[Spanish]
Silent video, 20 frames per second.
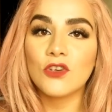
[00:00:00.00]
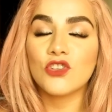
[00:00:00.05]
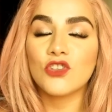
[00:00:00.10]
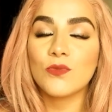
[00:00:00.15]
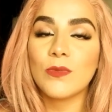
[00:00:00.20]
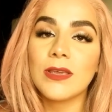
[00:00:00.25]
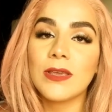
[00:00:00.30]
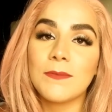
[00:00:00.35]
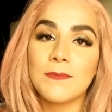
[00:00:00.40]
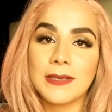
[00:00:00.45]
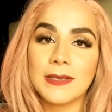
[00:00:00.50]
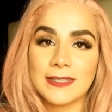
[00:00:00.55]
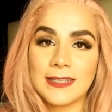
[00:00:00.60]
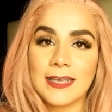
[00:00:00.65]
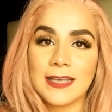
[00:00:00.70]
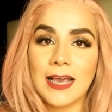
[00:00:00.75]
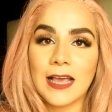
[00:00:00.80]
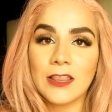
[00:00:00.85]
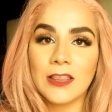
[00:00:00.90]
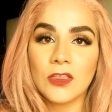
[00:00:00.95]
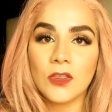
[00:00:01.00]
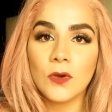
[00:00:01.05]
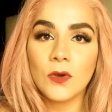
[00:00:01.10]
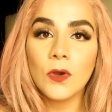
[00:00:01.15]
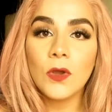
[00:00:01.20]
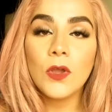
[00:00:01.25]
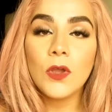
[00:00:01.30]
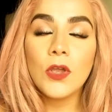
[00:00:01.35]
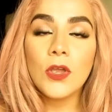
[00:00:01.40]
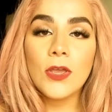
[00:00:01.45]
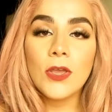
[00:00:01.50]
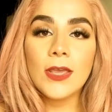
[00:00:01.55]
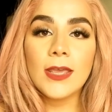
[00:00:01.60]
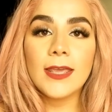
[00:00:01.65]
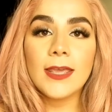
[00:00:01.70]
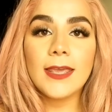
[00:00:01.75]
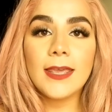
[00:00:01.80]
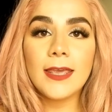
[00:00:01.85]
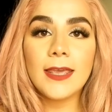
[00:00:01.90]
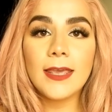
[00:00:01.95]
Yo estuve investigando
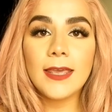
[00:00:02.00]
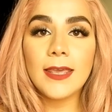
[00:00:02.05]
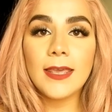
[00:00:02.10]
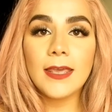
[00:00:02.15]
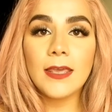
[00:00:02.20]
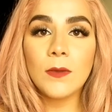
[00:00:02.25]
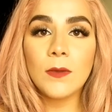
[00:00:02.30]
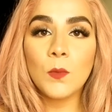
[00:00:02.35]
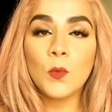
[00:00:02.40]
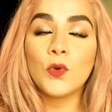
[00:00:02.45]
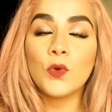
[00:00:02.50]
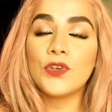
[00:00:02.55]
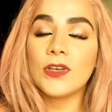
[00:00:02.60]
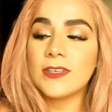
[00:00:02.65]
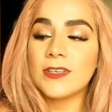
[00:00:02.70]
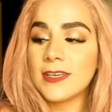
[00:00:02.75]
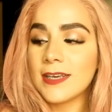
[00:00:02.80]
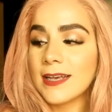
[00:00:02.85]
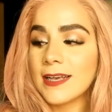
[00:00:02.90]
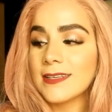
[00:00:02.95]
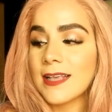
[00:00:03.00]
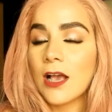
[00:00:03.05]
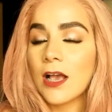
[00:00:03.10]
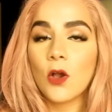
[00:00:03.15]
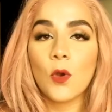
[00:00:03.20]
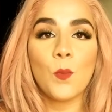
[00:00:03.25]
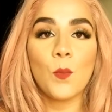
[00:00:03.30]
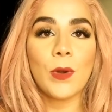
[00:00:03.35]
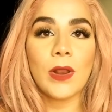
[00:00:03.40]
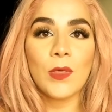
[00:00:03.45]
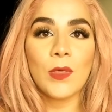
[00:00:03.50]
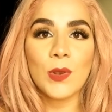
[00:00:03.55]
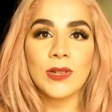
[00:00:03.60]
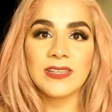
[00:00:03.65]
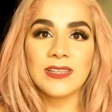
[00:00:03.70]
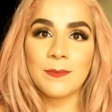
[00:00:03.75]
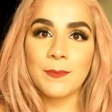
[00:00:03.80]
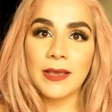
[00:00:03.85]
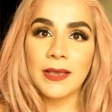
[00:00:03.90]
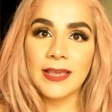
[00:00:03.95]
y muchas chicas han comprado en
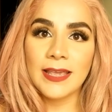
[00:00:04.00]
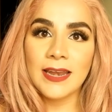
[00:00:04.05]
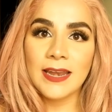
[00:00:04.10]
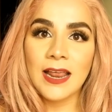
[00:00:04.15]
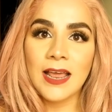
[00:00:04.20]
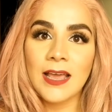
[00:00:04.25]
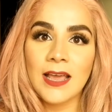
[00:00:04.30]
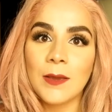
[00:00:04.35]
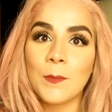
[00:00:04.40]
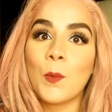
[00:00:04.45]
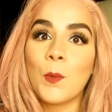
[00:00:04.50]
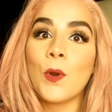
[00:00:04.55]
esta página.